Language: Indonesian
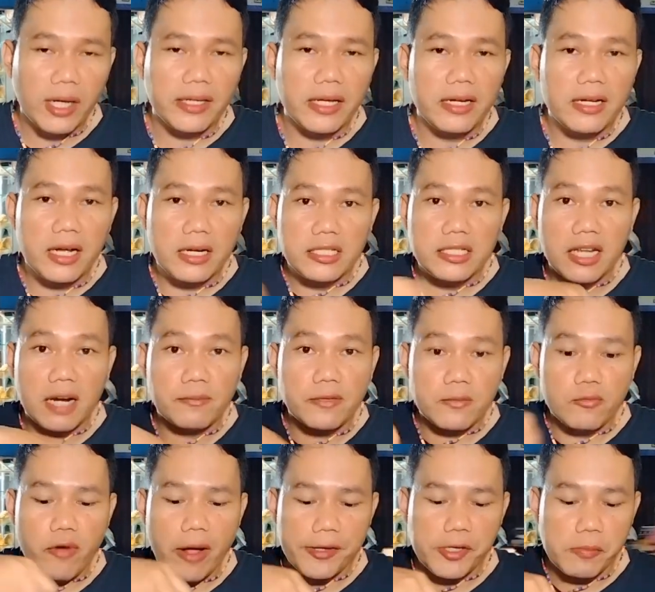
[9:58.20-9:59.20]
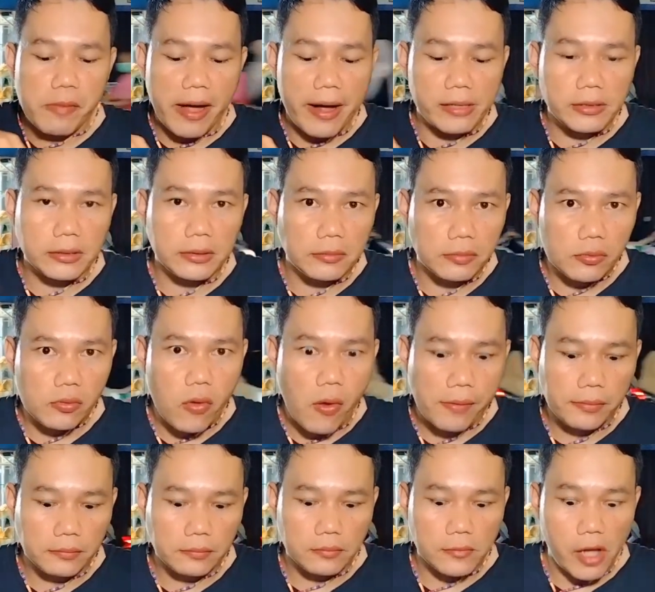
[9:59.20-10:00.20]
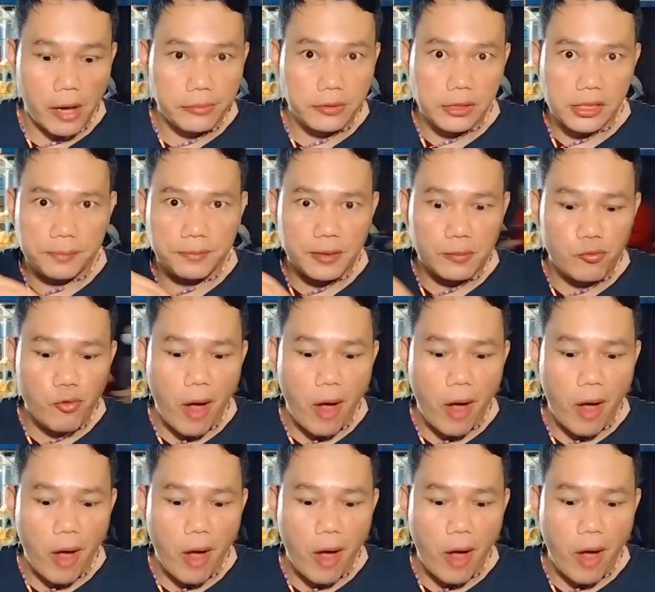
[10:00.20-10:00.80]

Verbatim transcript: untungnya tadi nggak disiram semua coba kalau disiram